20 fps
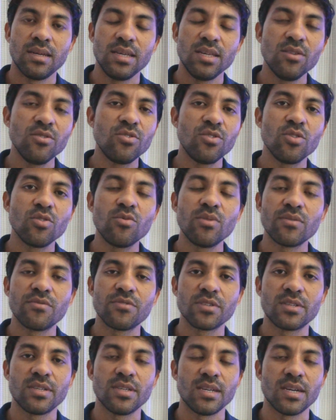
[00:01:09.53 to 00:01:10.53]
E eu digo a
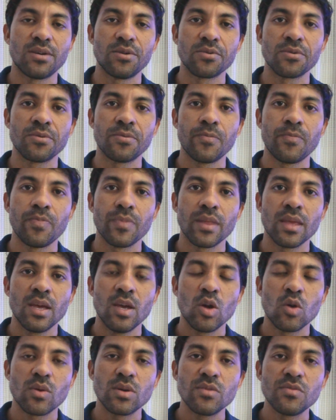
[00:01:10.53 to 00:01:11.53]
você algo.
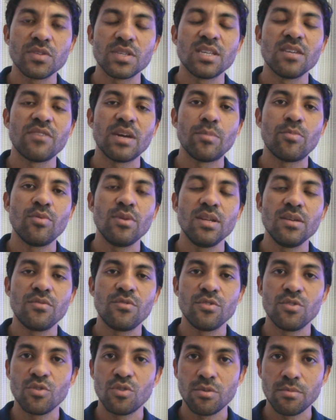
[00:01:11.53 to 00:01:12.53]
Quando você vai para o
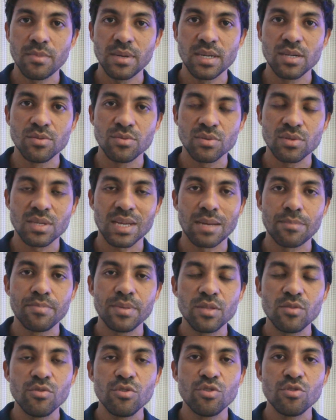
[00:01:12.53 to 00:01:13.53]
livro de Romanos,
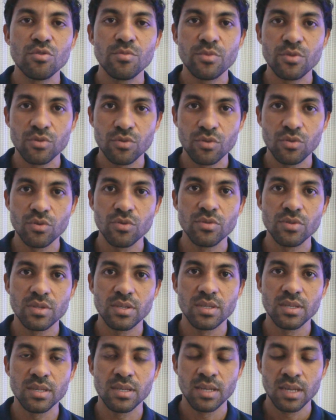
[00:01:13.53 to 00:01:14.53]
capítulo de número
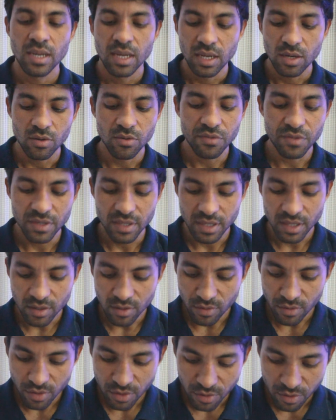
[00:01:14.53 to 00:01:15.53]
12, no
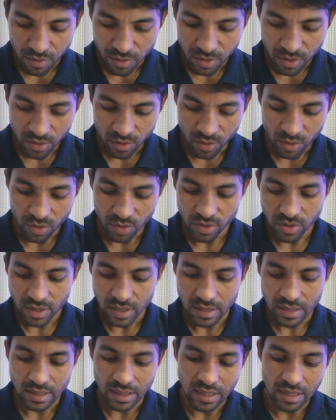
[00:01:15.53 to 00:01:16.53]
versículo de número
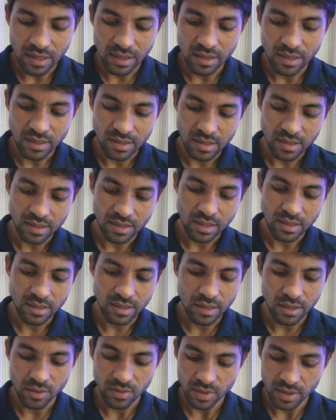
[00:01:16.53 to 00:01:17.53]
2 em diante, está
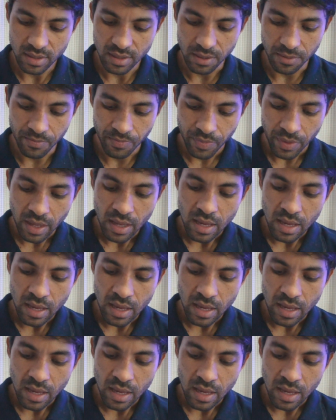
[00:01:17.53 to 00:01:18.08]
escrito assim: